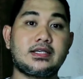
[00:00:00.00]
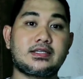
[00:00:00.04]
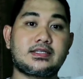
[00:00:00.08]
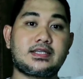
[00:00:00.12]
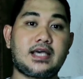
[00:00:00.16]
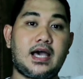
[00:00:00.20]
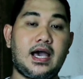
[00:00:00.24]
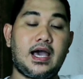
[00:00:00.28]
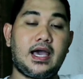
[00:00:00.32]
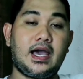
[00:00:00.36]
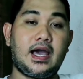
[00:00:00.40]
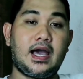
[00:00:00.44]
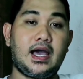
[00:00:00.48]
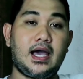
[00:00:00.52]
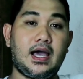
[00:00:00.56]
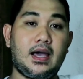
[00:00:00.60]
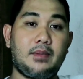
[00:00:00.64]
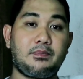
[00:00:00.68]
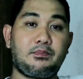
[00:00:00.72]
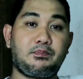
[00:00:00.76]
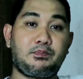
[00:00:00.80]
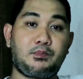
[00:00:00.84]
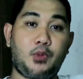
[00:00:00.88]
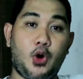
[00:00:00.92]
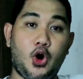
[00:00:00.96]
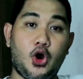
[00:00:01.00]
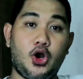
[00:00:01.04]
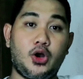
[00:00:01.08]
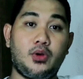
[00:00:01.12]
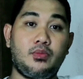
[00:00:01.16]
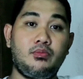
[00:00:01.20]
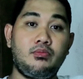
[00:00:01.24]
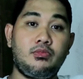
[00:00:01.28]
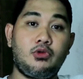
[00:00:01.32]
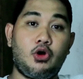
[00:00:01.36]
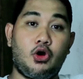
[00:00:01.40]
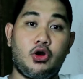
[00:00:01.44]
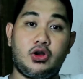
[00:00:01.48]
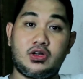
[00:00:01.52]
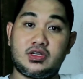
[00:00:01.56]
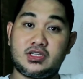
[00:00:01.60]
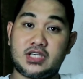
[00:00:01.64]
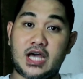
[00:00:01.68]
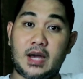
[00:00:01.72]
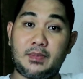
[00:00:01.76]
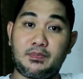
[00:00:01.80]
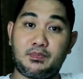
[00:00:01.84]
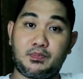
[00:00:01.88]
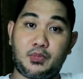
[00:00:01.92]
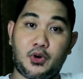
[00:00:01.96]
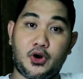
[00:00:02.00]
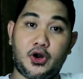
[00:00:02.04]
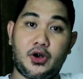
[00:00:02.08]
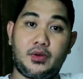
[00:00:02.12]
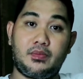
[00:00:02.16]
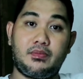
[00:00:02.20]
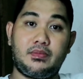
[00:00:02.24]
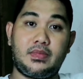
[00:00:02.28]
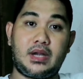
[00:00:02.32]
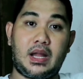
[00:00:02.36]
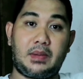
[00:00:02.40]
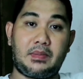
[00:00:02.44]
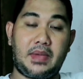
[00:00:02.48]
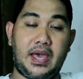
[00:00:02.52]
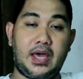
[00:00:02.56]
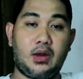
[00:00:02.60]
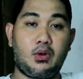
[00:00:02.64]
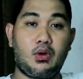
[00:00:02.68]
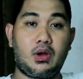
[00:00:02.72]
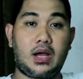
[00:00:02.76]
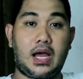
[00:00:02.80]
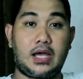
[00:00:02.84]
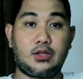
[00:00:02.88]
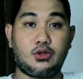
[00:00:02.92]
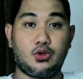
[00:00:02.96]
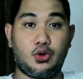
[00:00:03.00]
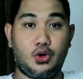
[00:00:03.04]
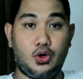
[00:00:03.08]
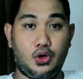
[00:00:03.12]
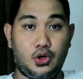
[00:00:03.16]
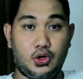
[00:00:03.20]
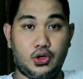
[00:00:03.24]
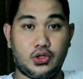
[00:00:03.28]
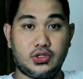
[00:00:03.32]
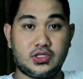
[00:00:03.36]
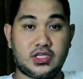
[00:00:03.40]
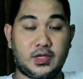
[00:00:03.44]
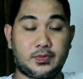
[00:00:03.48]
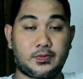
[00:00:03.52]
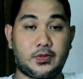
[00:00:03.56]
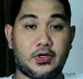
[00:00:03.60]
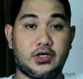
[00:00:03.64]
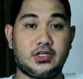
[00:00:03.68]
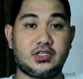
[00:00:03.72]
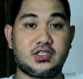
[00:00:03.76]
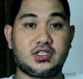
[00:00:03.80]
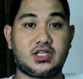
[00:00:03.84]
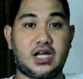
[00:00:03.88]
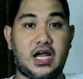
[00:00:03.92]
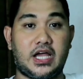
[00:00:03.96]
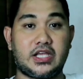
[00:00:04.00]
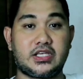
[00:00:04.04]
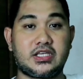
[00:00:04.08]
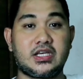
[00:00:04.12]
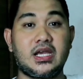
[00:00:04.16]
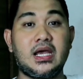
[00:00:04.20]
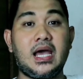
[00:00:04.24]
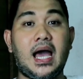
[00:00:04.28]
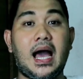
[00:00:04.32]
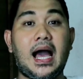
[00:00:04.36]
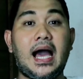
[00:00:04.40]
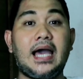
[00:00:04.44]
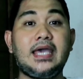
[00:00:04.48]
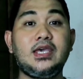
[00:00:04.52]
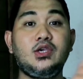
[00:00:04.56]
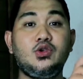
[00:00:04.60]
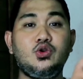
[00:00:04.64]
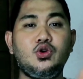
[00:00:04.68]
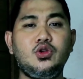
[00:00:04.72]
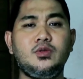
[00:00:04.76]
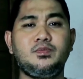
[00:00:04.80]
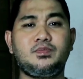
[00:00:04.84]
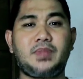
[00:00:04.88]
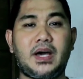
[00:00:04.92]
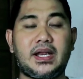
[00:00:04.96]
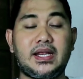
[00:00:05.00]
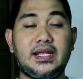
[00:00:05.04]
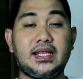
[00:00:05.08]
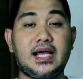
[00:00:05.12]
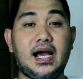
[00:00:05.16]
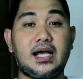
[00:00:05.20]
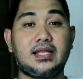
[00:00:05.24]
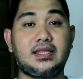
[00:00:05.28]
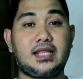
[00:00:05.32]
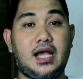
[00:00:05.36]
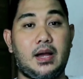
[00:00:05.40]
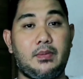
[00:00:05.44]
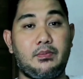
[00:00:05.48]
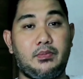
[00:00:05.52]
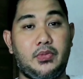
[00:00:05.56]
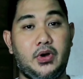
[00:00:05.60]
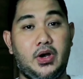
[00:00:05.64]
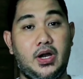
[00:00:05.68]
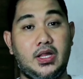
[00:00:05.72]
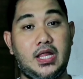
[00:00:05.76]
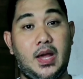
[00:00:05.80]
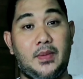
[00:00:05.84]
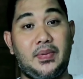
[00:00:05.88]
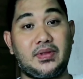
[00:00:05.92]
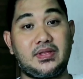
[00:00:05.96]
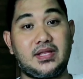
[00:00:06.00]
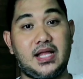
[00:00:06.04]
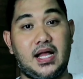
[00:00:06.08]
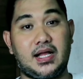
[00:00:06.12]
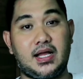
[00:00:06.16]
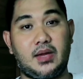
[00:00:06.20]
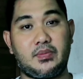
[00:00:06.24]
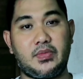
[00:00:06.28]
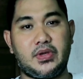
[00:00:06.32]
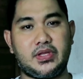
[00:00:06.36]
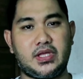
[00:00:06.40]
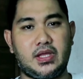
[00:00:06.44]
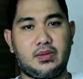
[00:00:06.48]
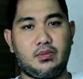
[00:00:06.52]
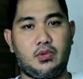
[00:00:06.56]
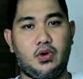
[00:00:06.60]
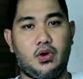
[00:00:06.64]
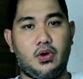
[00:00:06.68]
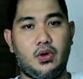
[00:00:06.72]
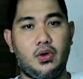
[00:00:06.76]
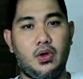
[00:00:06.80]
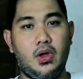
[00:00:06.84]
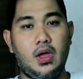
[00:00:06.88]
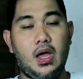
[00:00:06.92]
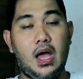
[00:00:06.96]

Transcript: sa form or sub-form na meron ka noon sa first tranche, ay yun pa rin ang number na dapat gagamitin mo.